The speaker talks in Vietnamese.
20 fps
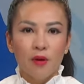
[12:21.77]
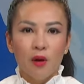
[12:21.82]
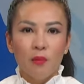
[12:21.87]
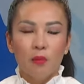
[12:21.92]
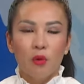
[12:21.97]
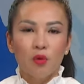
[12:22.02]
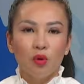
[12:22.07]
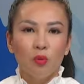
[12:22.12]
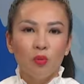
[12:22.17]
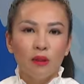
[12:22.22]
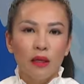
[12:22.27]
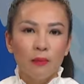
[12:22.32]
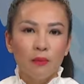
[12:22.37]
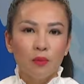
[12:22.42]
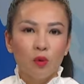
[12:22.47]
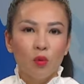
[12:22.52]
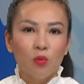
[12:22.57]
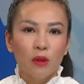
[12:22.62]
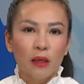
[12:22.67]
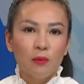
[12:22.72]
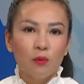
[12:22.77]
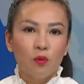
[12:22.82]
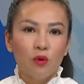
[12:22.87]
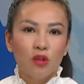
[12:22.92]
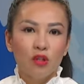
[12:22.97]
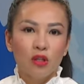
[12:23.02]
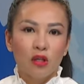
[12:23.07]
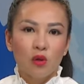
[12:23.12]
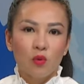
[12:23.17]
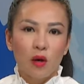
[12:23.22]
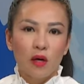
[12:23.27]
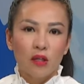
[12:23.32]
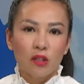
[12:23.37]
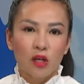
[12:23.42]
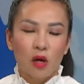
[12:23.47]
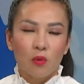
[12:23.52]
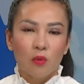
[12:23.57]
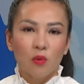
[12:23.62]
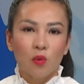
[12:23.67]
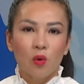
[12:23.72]
một trung tâm cung cấp quân sự quan
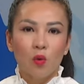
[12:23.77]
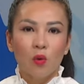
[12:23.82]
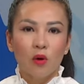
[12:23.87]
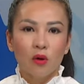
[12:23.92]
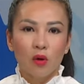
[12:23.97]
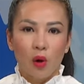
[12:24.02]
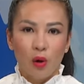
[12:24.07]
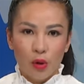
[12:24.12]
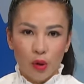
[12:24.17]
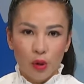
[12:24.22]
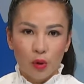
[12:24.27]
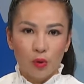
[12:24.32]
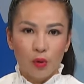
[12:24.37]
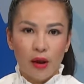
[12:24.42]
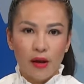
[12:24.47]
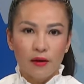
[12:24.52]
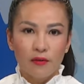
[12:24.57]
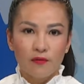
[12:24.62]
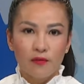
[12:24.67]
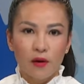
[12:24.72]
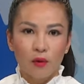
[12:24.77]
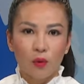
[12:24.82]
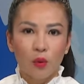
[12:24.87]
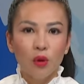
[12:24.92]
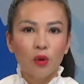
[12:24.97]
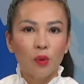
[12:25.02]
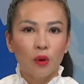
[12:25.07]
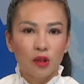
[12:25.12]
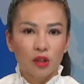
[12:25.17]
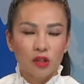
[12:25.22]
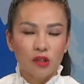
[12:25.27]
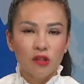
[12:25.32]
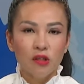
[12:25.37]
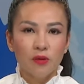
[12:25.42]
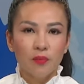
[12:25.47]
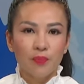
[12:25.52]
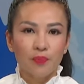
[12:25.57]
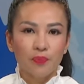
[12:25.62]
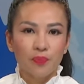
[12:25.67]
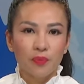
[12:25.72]
trọng của quân đội Ukraine vào cuối tuần trước,